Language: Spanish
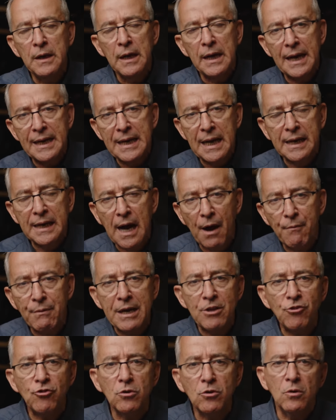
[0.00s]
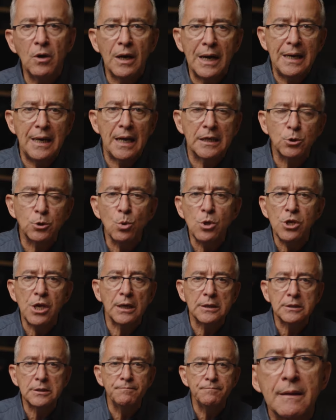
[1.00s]
en el cabello, en las
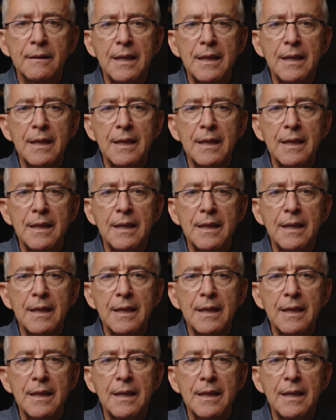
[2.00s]
uñas,